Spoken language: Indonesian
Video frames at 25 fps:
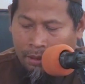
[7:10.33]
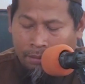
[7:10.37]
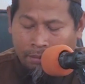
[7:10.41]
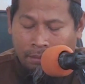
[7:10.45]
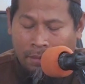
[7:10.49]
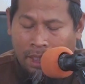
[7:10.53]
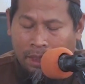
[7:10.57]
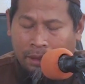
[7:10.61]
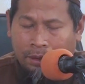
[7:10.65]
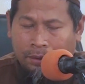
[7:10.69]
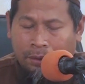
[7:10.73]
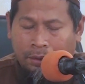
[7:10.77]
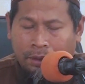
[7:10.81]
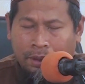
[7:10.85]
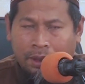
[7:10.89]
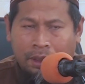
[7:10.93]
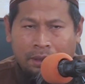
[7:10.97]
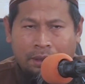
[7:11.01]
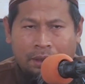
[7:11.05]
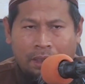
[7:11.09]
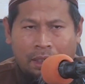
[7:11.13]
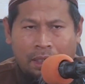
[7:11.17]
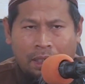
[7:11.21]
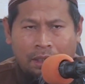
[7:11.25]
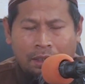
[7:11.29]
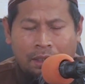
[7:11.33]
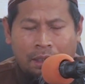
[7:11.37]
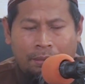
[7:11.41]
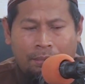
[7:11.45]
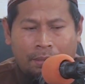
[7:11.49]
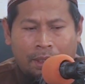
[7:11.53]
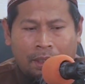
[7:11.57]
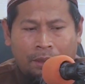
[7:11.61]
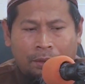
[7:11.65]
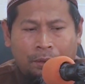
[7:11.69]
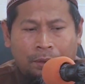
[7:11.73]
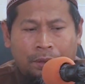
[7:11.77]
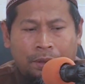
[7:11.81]
maksudnya jalannya
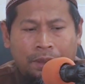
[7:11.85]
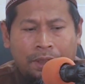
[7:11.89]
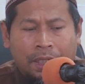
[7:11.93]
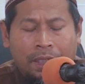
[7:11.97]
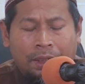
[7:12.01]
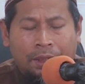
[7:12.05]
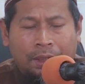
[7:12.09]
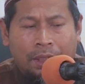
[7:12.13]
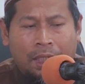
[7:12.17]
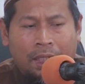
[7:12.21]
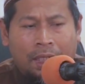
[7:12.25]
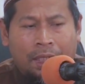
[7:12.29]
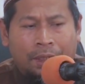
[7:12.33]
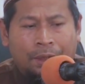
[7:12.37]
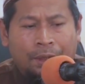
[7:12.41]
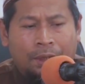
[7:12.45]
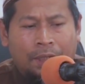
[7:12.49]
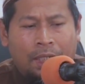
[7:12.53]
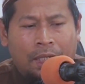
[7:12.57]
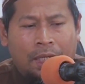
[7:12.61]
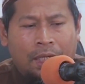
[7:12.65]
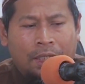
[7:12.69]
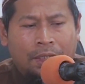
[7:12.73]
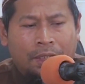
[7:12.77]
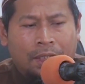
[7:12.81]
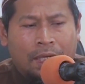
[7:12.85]
manusia jalan-jalan